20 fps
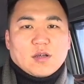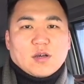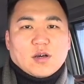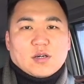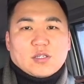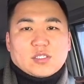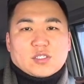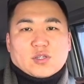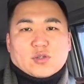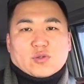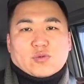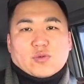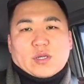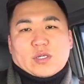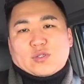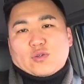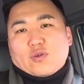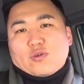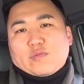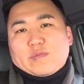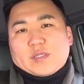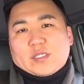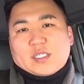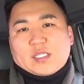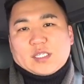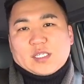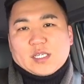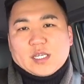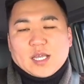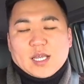어느 정도의
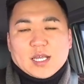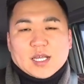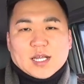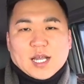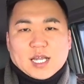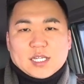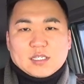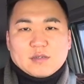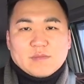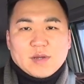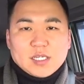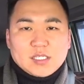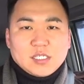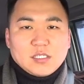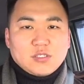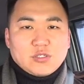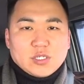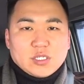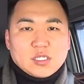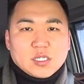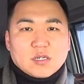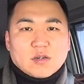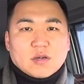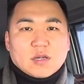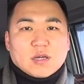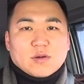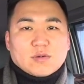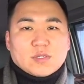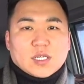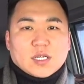소음인지 가늠하실 수 있을
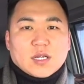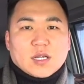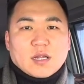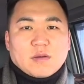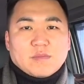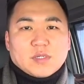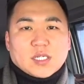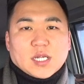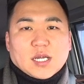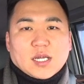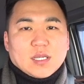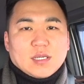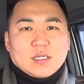거라고 생각합니다.